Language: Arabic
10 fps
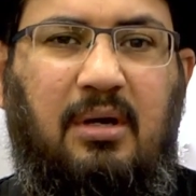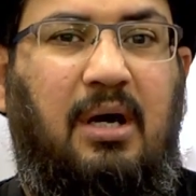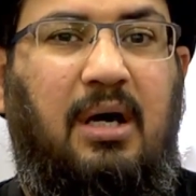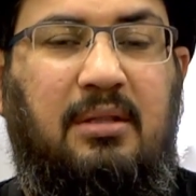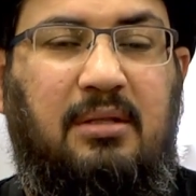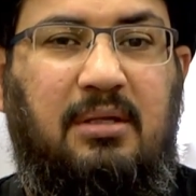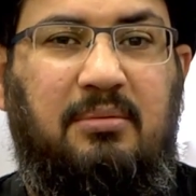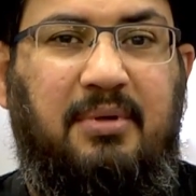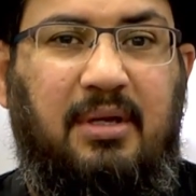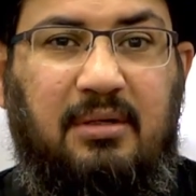هذه
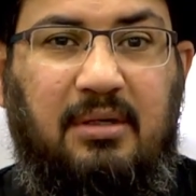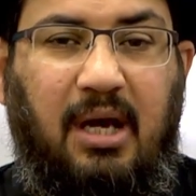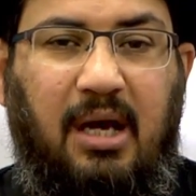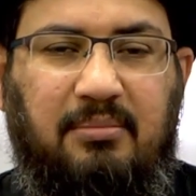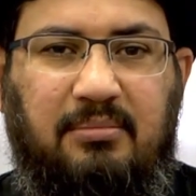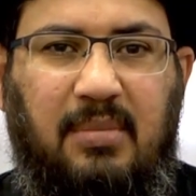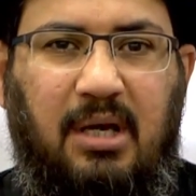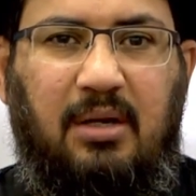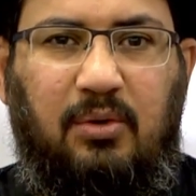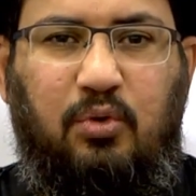من النعم
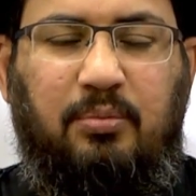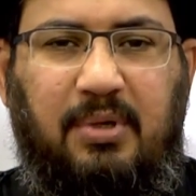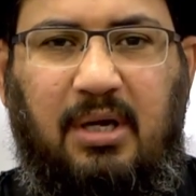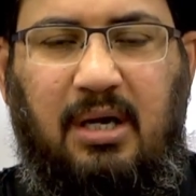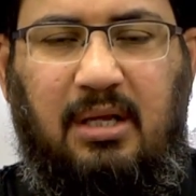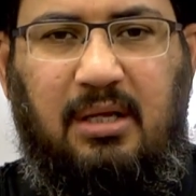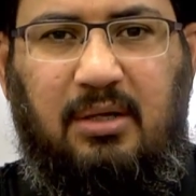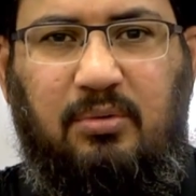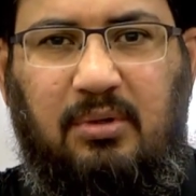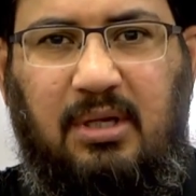الكبرى على
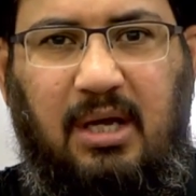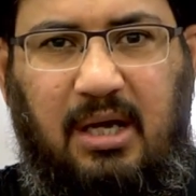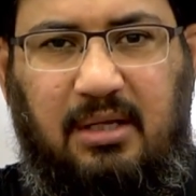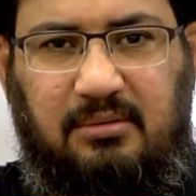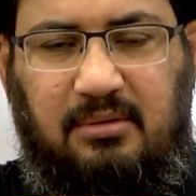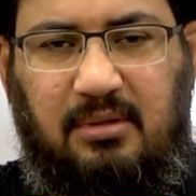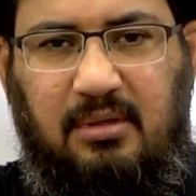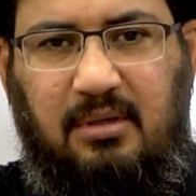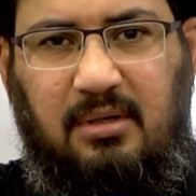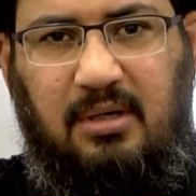كل أحد
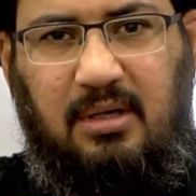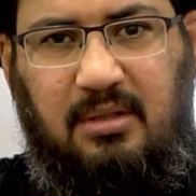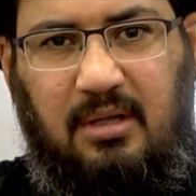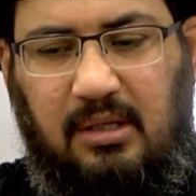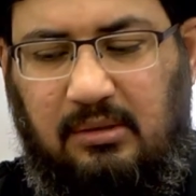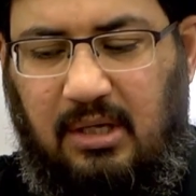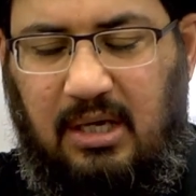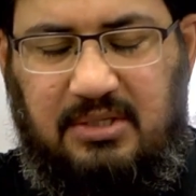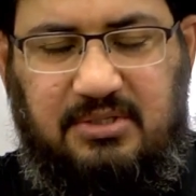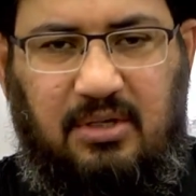إذا الله
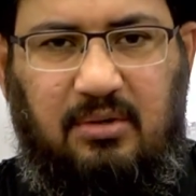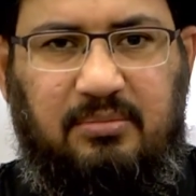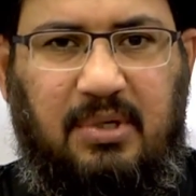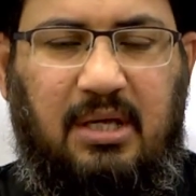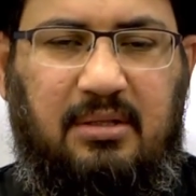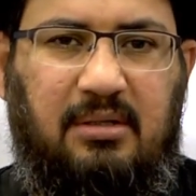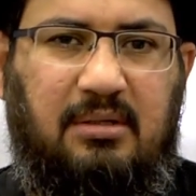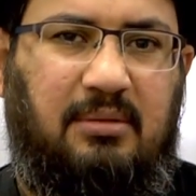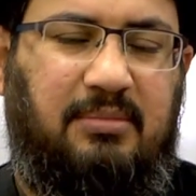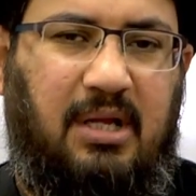خصه بهذه
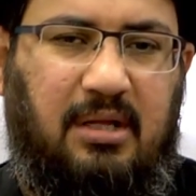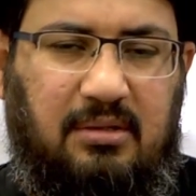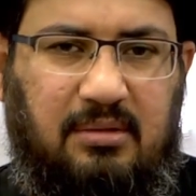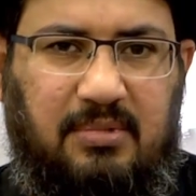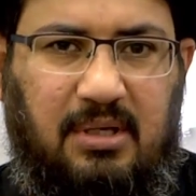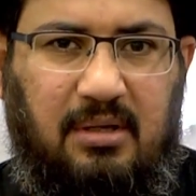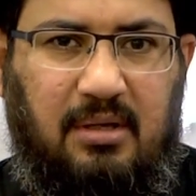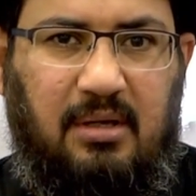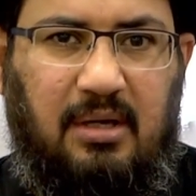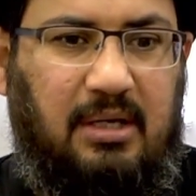النعمة العظيمة
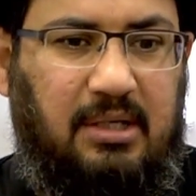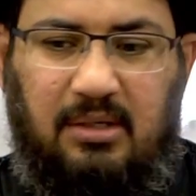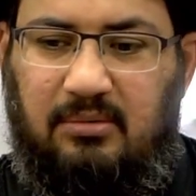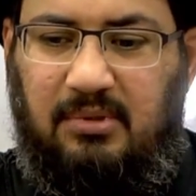أنه